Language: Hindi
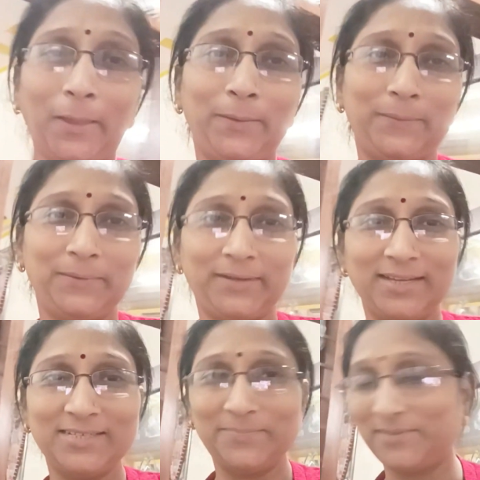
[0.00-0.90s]
और
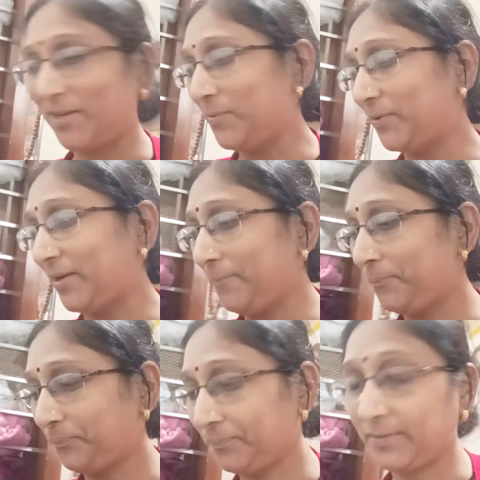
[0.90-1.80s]
अजीब सही हो रहा
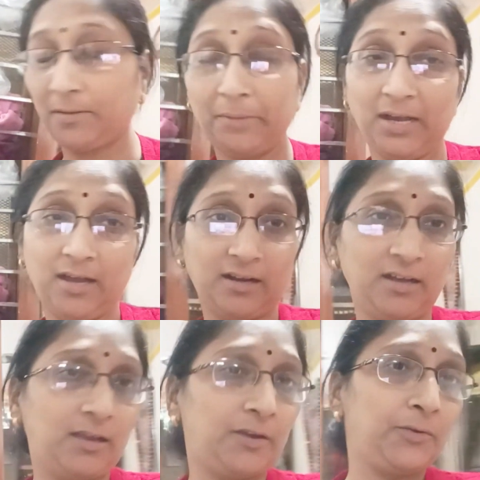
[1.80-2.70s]
है मैं खाना
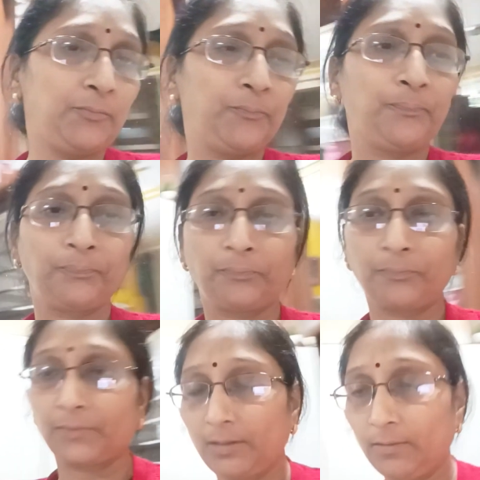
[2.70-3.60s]
खा रही हूँ
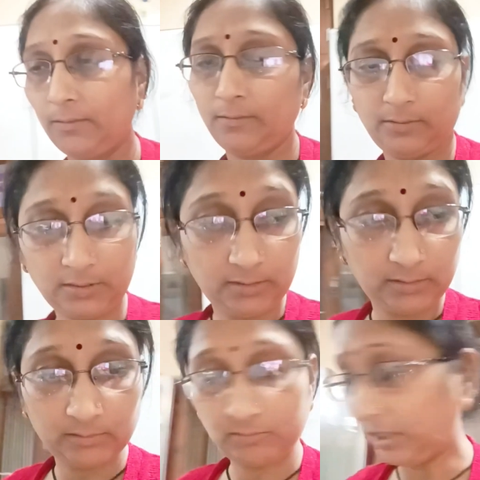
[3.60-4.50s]
और
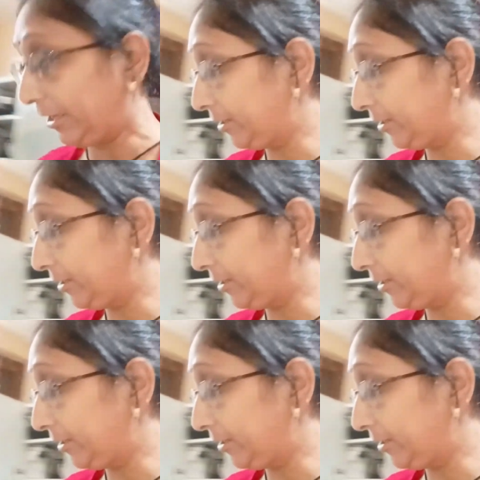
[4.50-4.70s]
कर ही